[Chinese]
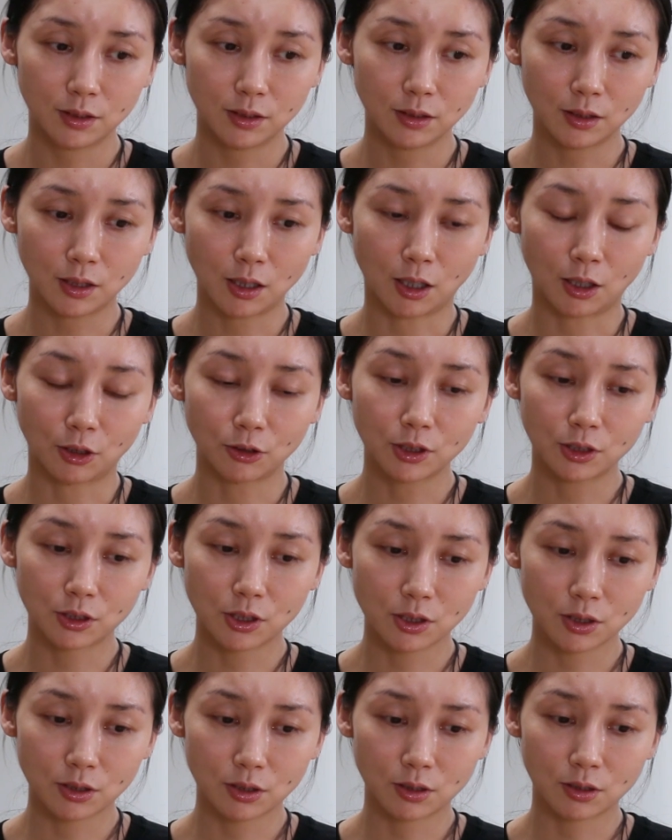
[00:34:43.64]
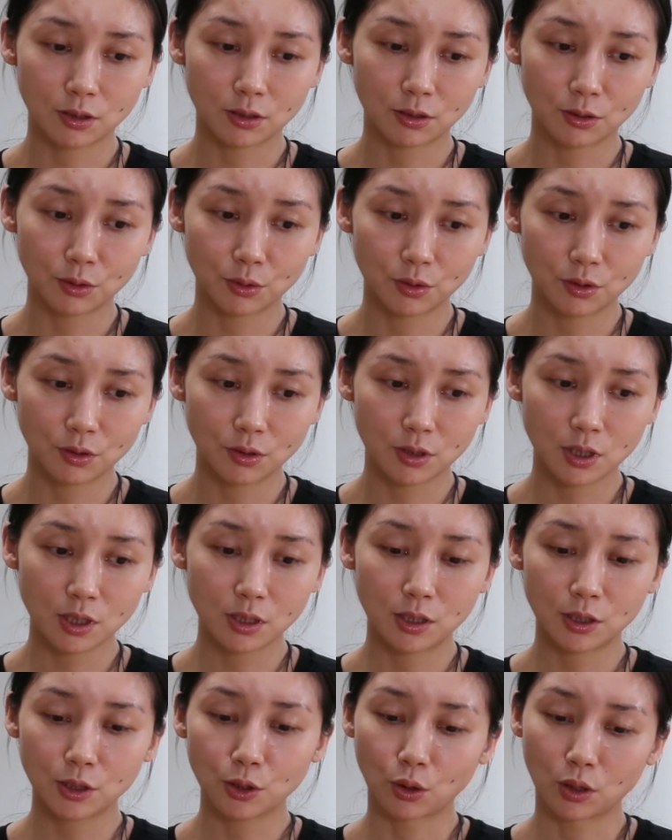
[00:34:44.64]
艺考也是
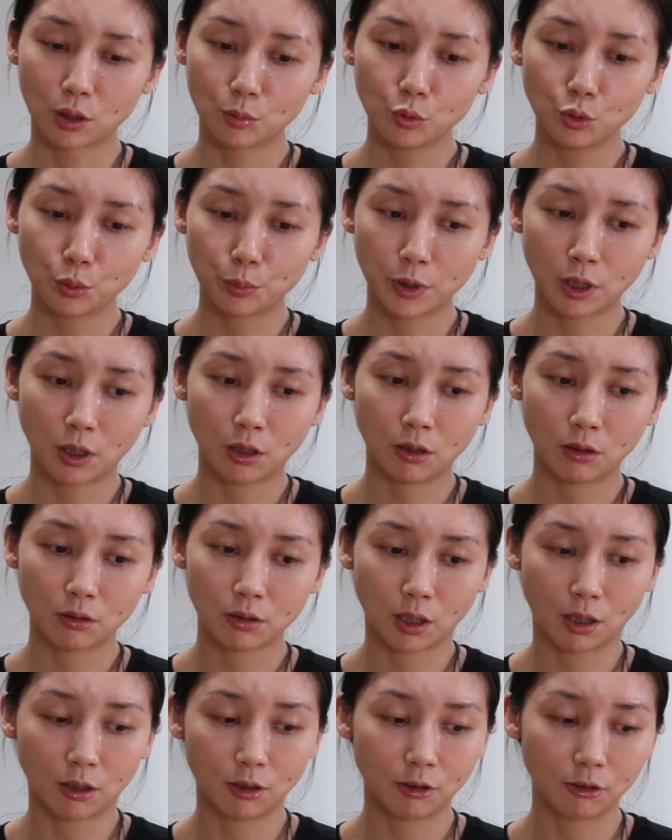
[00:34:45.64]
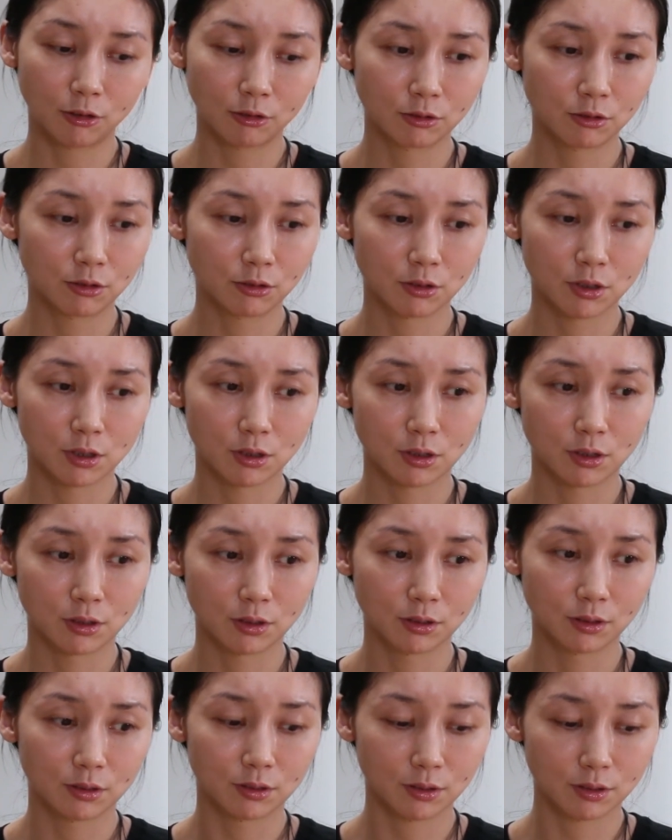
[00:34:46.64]
自己有了目标，然后就是。